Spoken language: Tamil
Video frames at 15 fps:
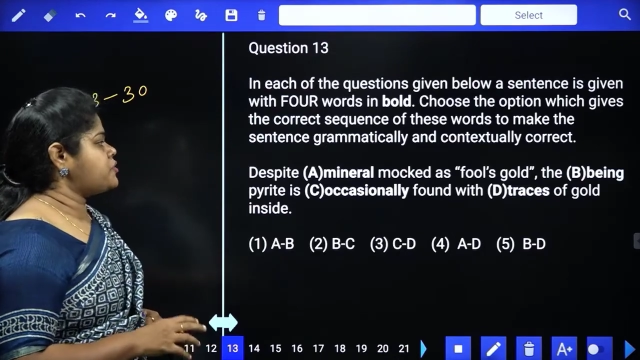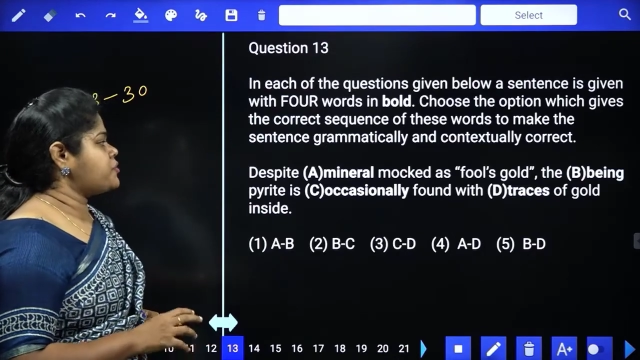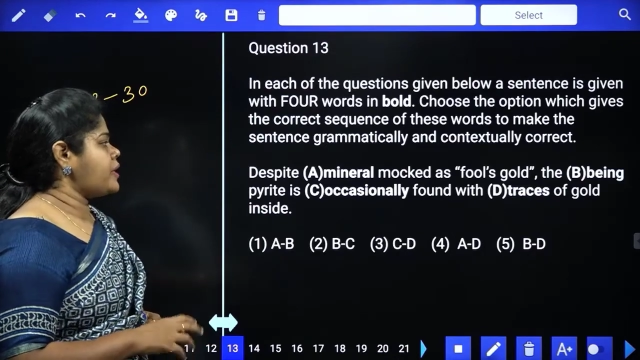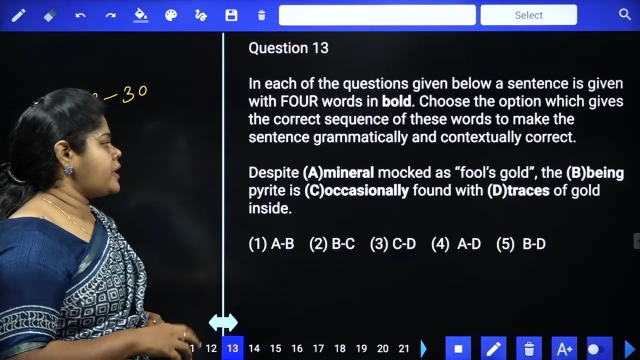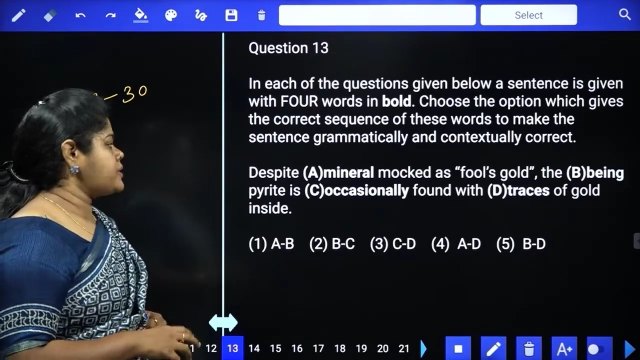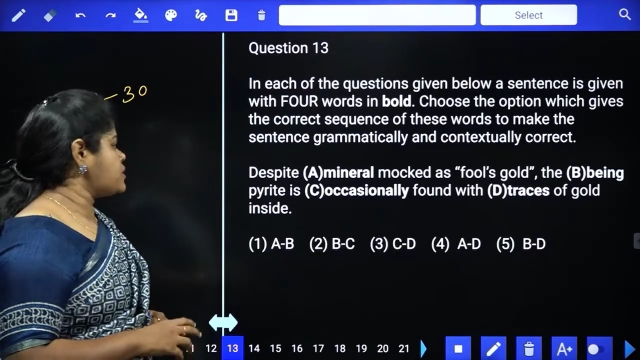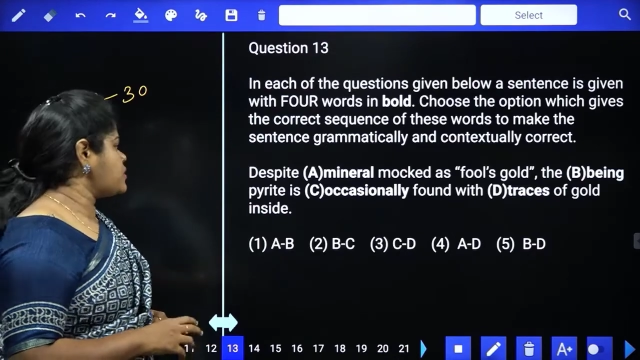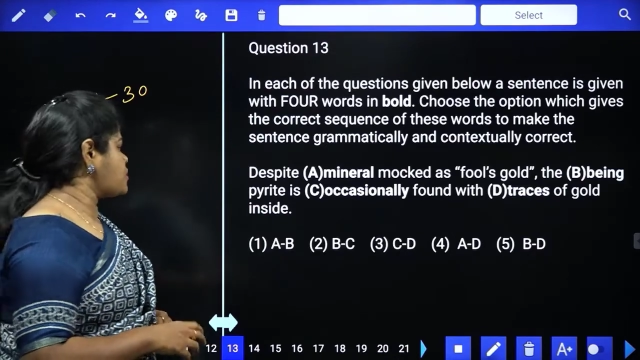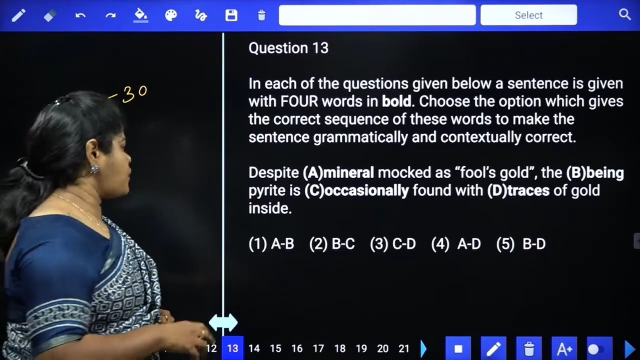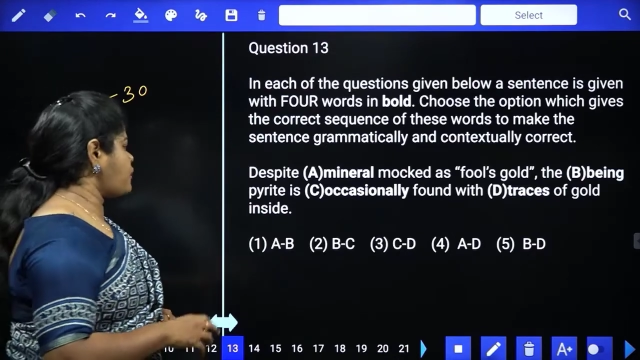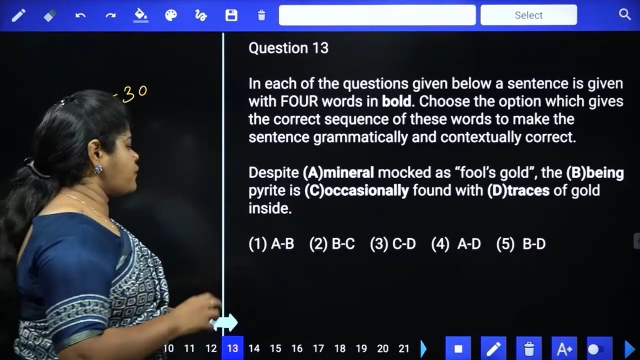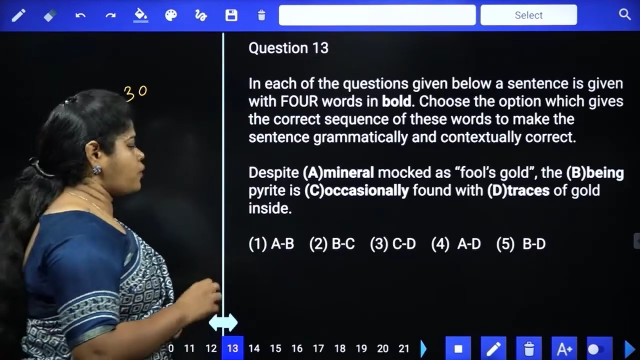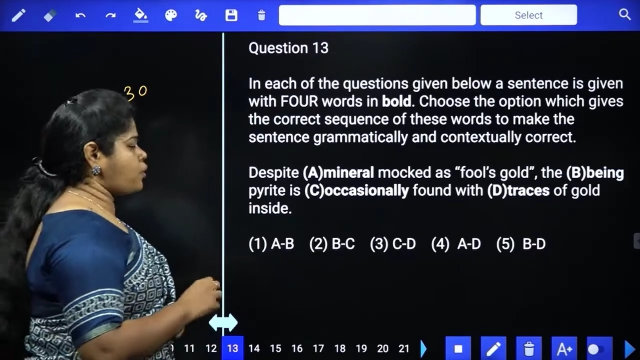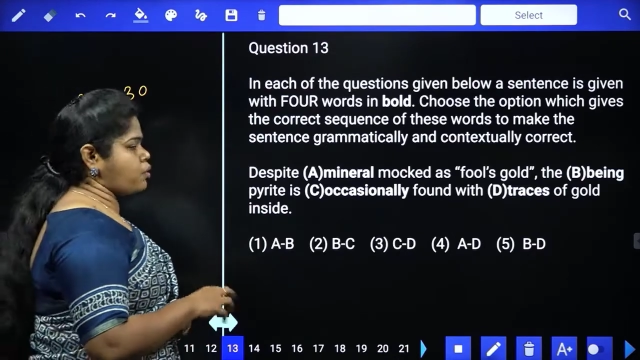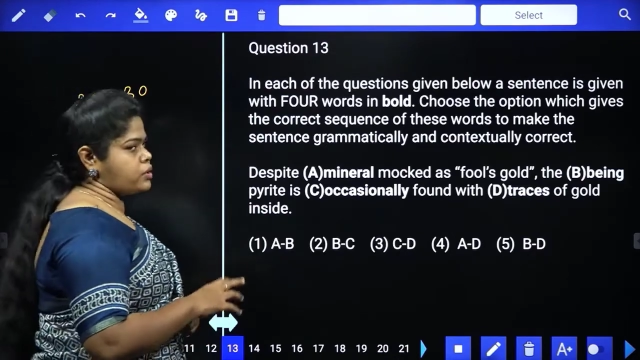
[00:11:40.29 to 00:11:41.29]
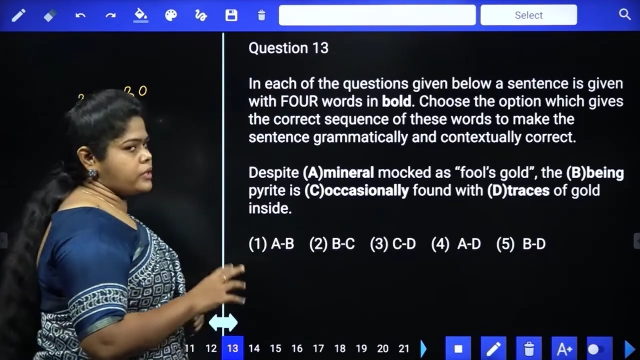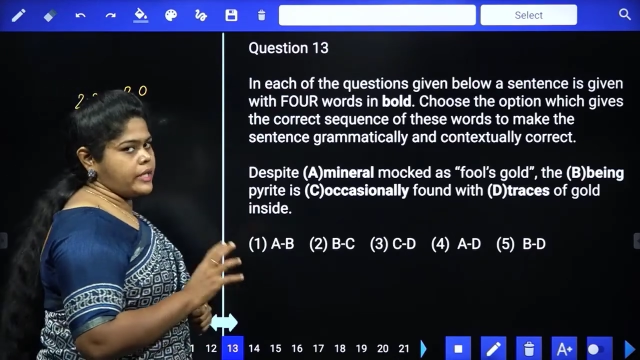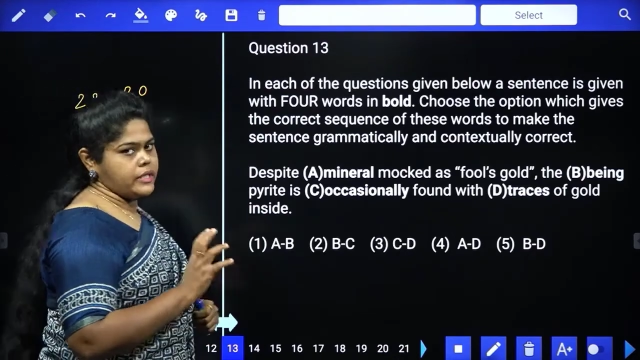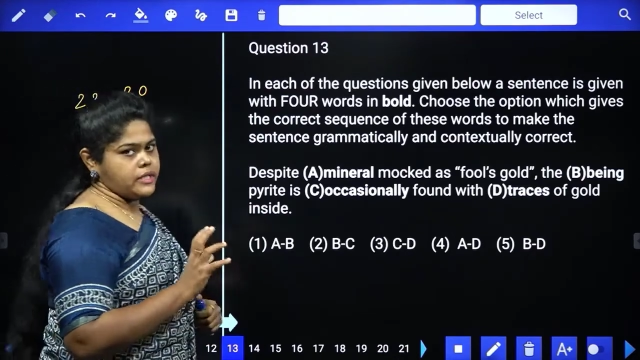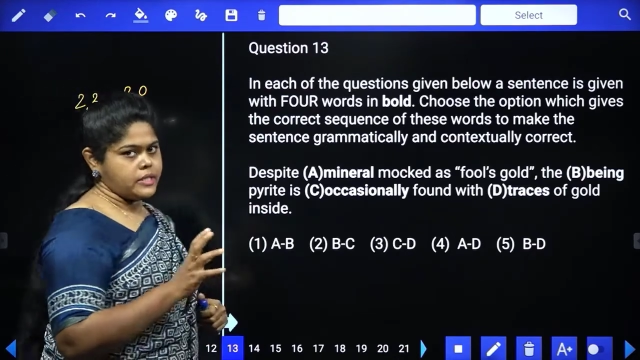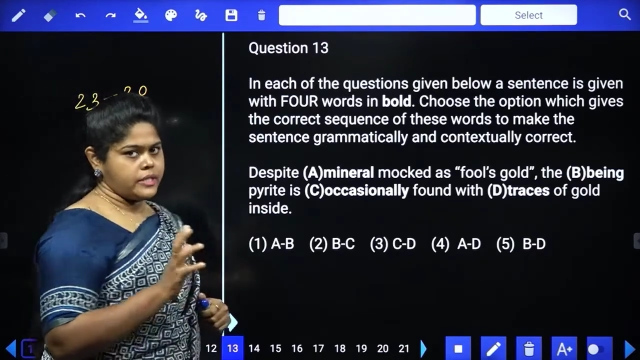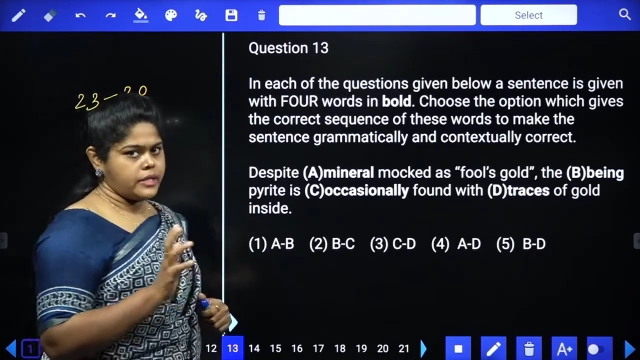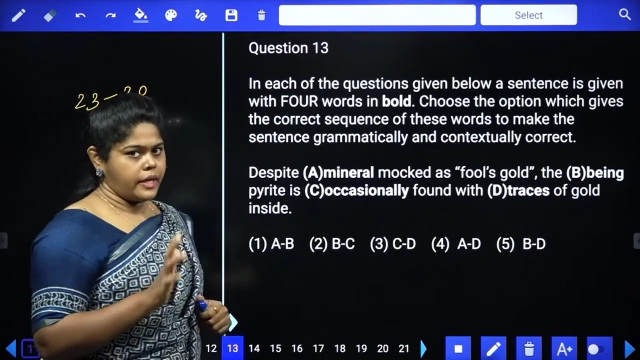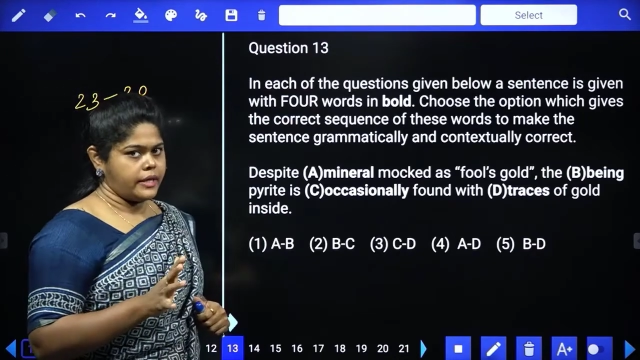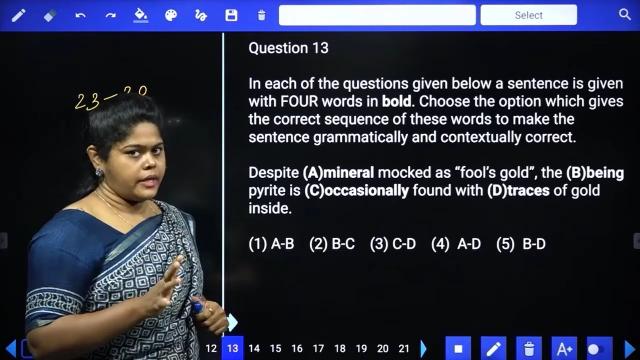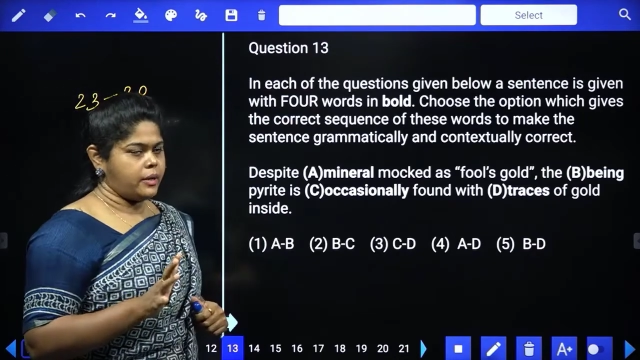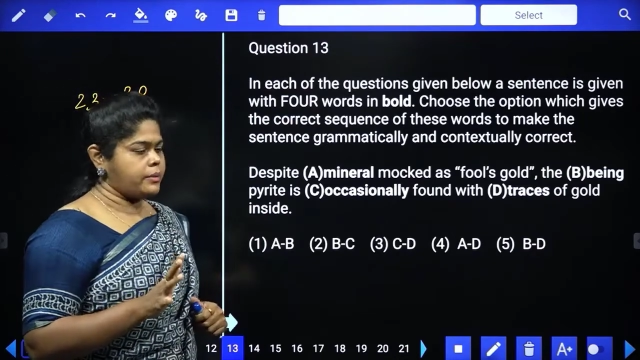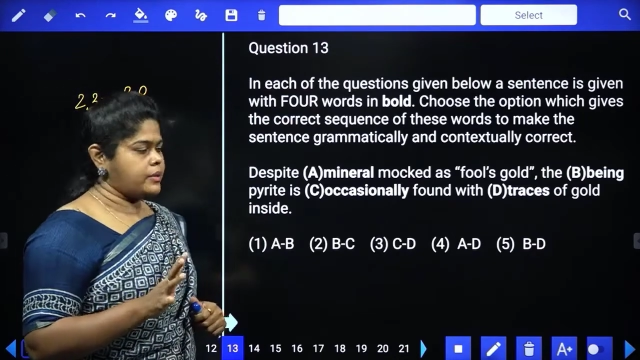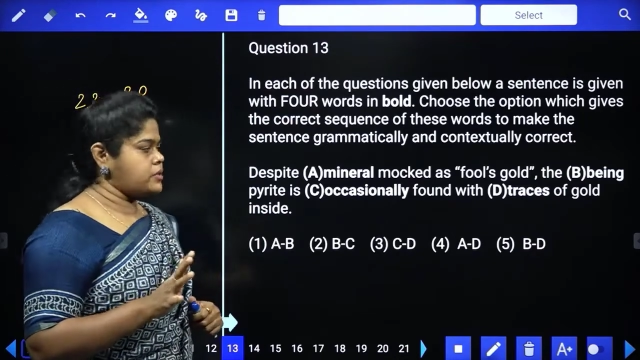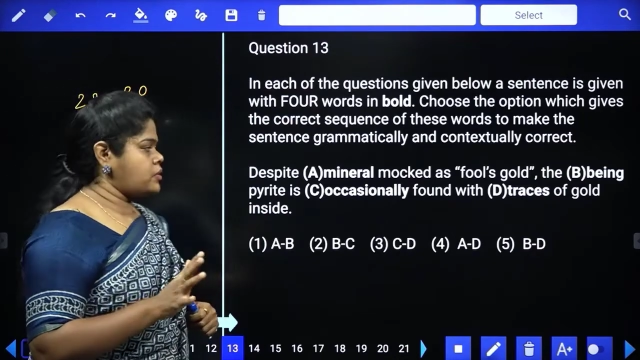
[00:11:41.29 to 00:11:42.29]
ட்ரேசஸ் ஆஃப் கோல்டு இன்சைட்
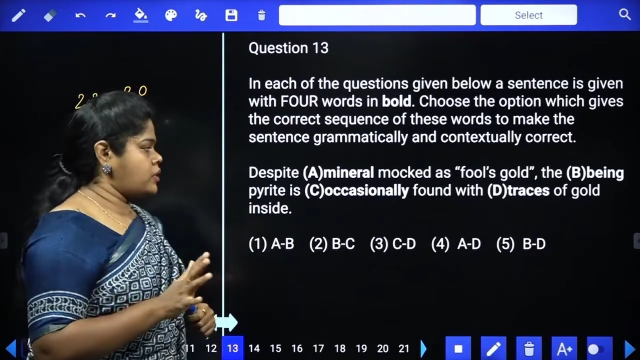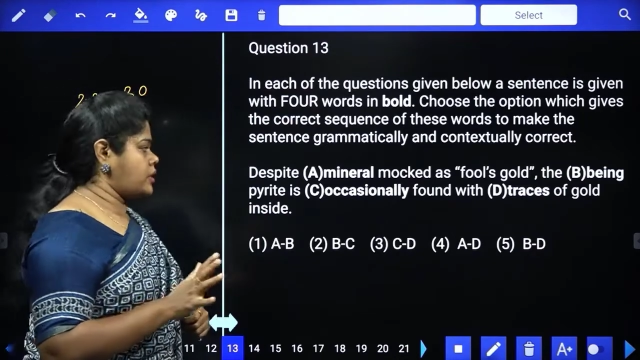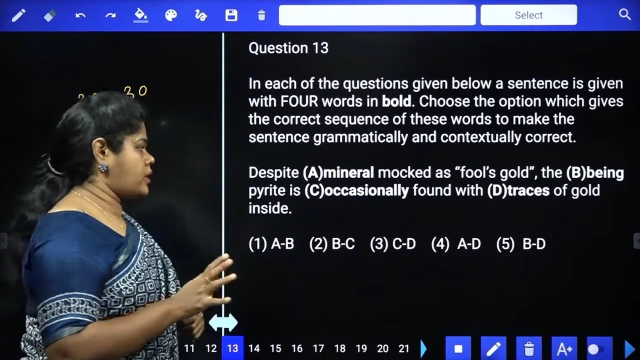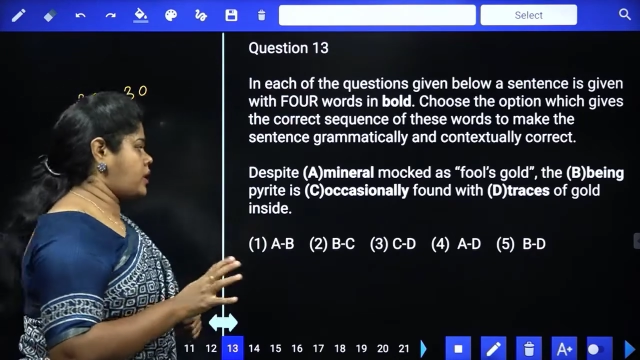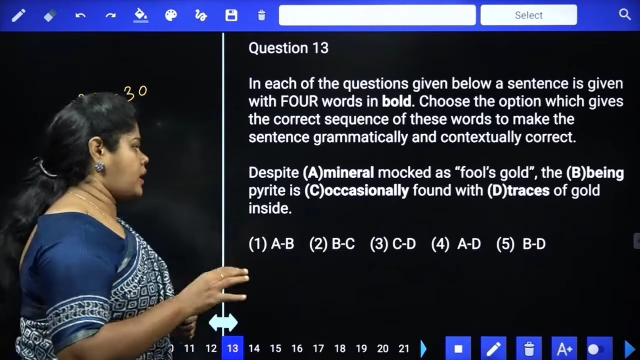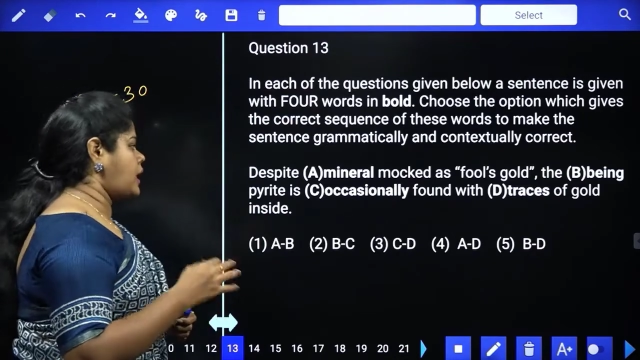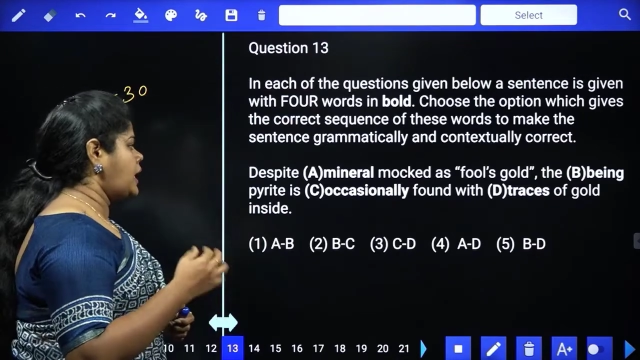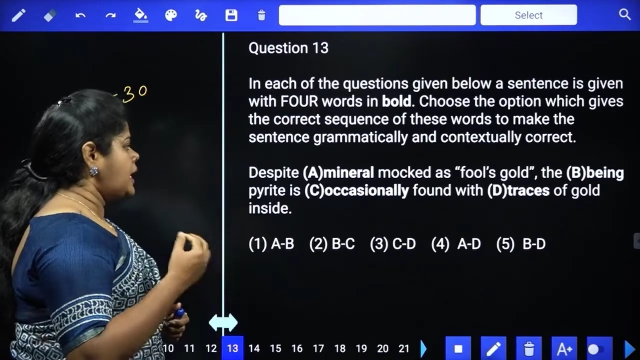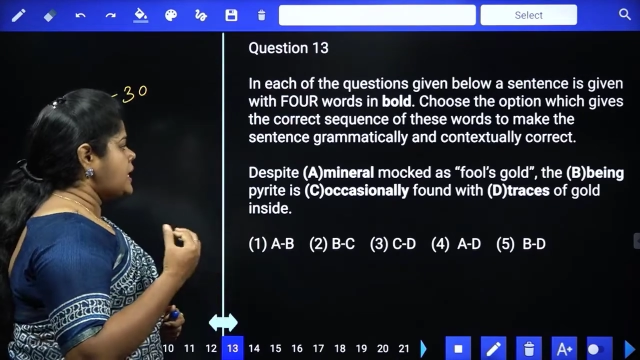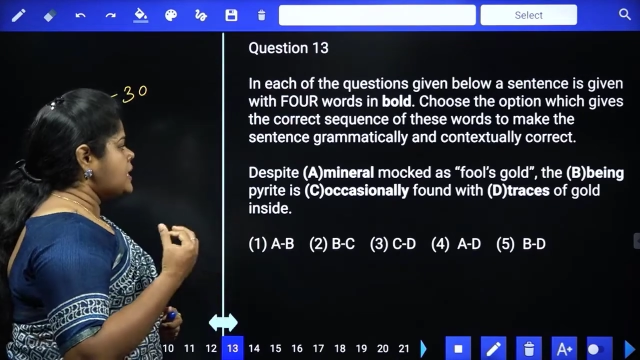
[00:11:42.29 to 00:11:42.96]
அப்படின்னு சொல்லியிருக்காங்க